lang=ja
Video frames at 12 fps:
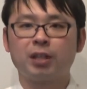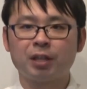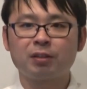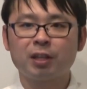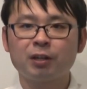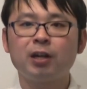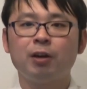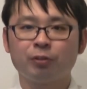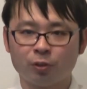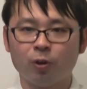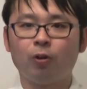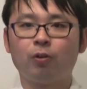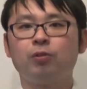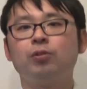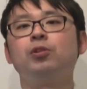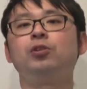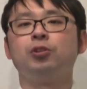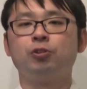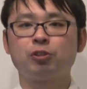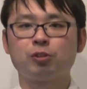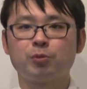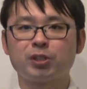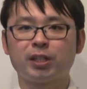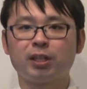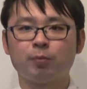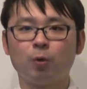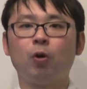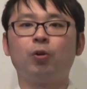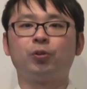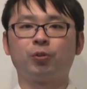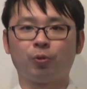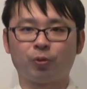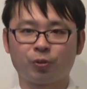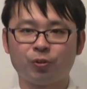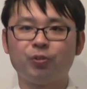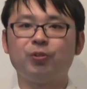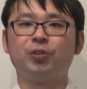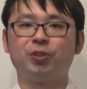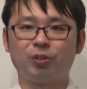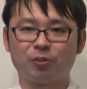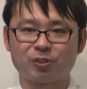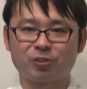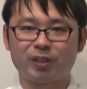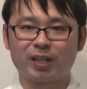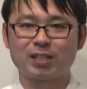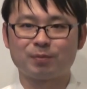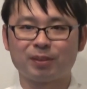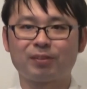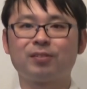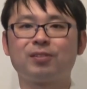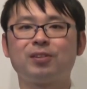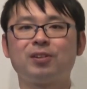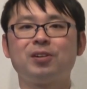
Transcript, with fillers: 鉄クハウスの YouTube チャンネルも登録よろしくお願いします。